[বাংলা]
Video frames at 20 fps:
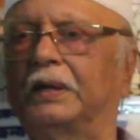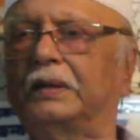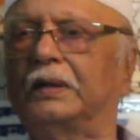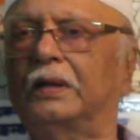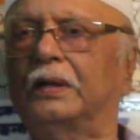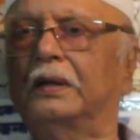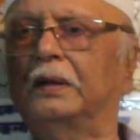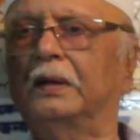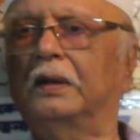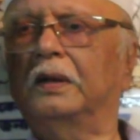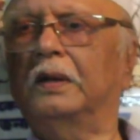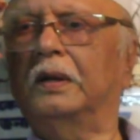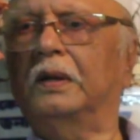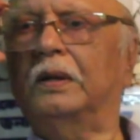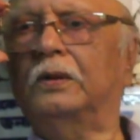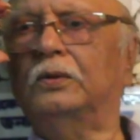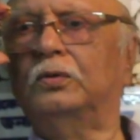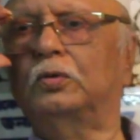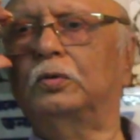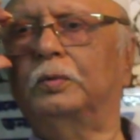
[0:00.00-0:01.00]
আমার একটা
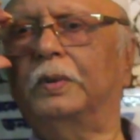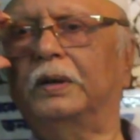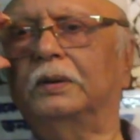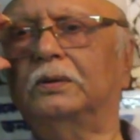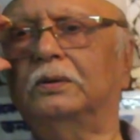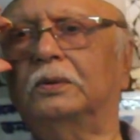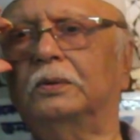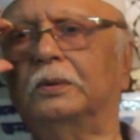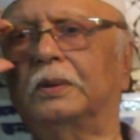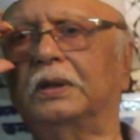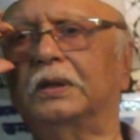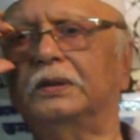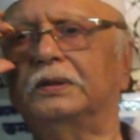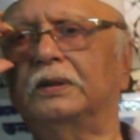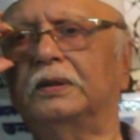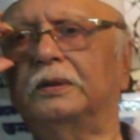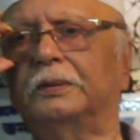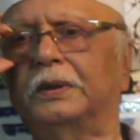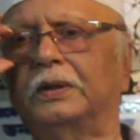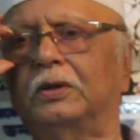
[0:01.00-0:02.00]
দুর্ভাগ্যও বলা
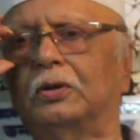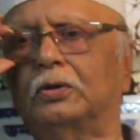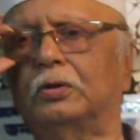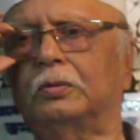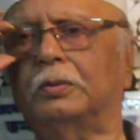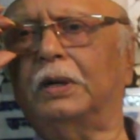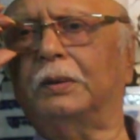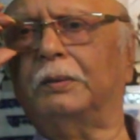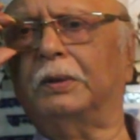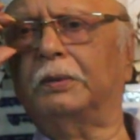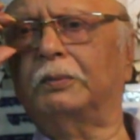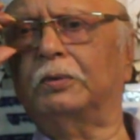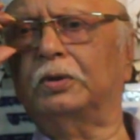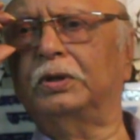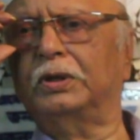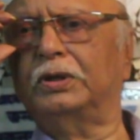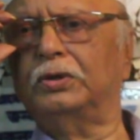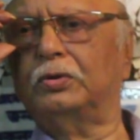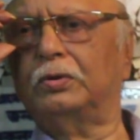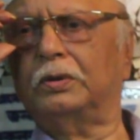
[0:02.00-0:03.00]
যেতে পারে অথবা আমার
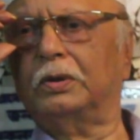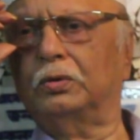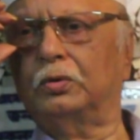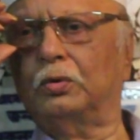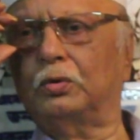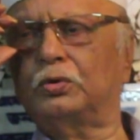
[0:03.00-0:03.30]
মধ্যে কিছুটা